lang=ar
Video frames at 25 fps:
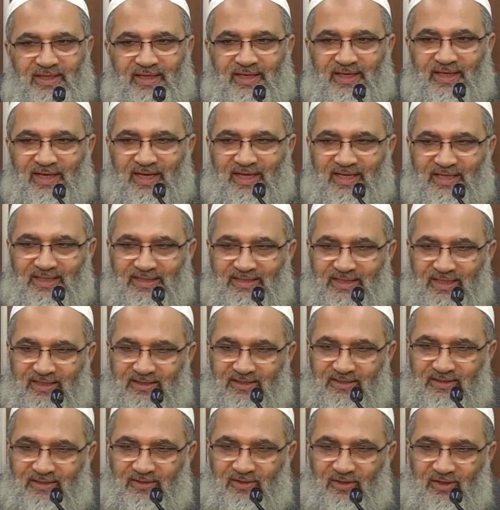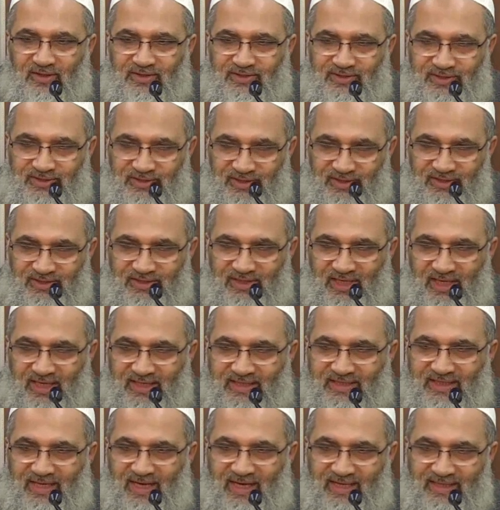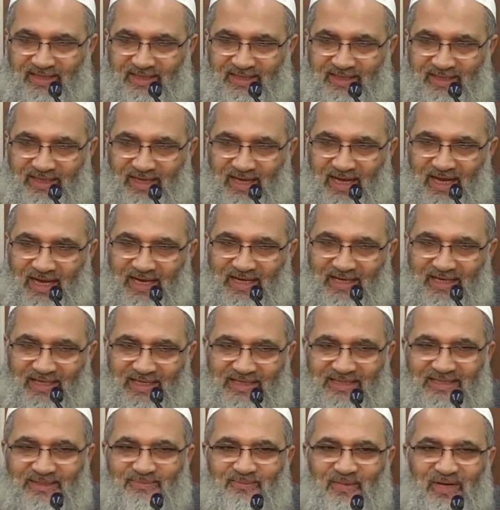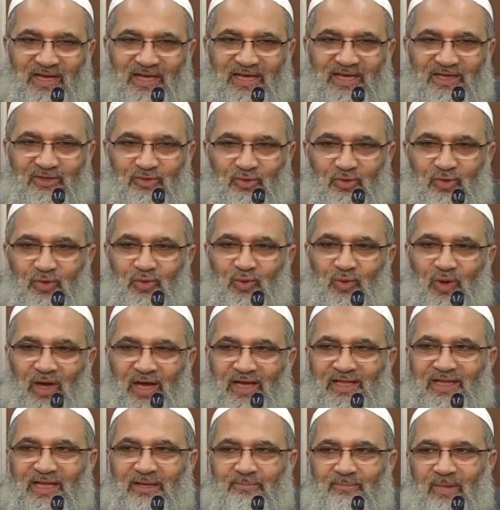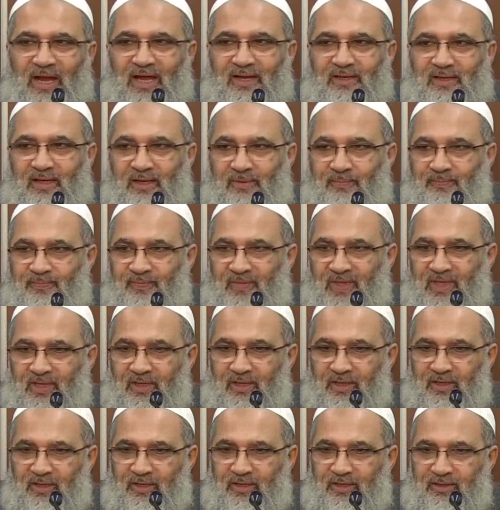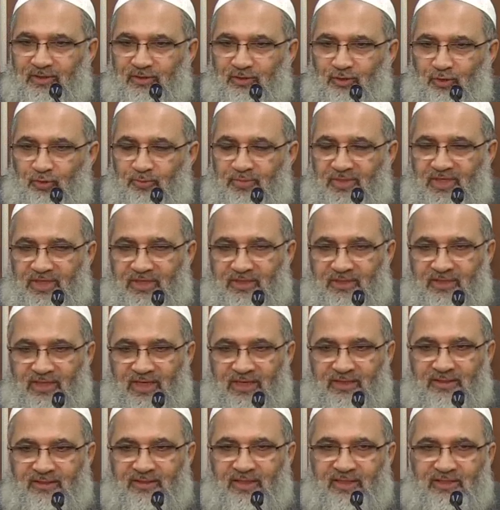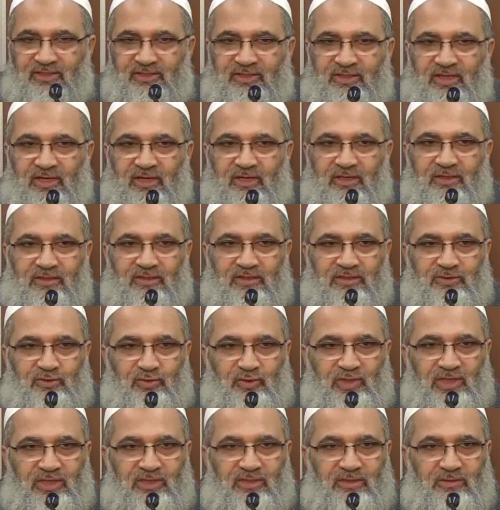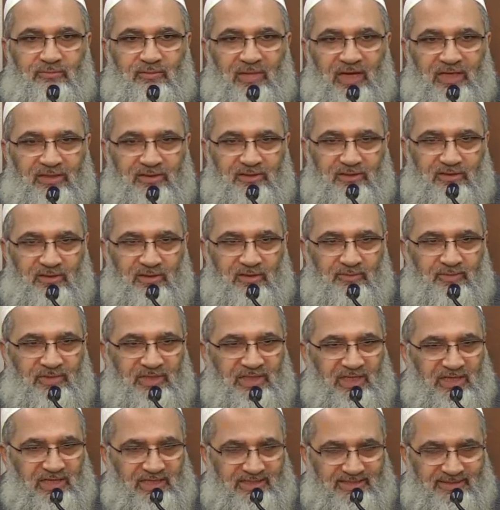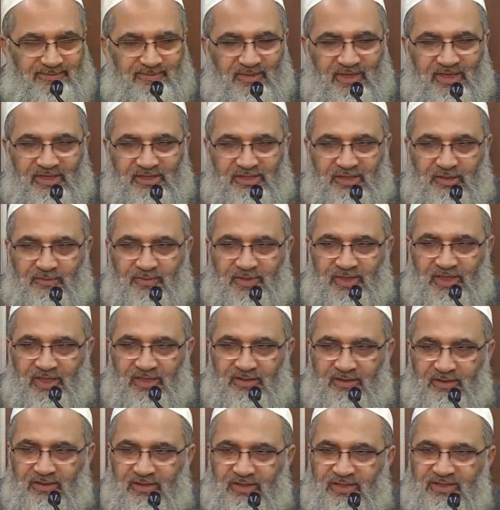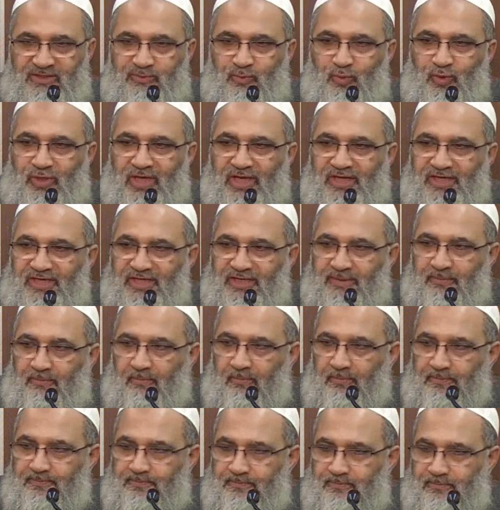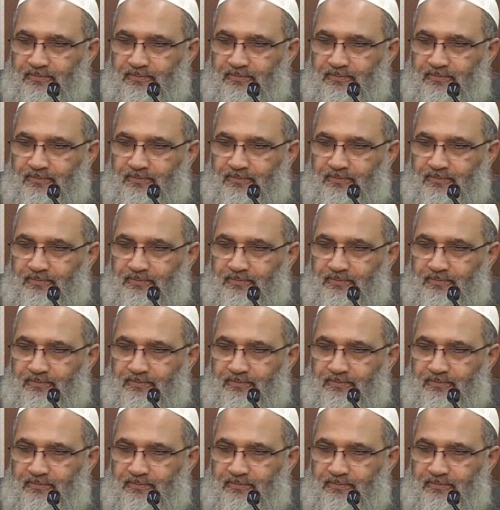ليست قصدية يعني الاسم لا يدل على المعنى يمكن أن تجد رجلا مع احترامنا الأسماء جميعا اسمه كريم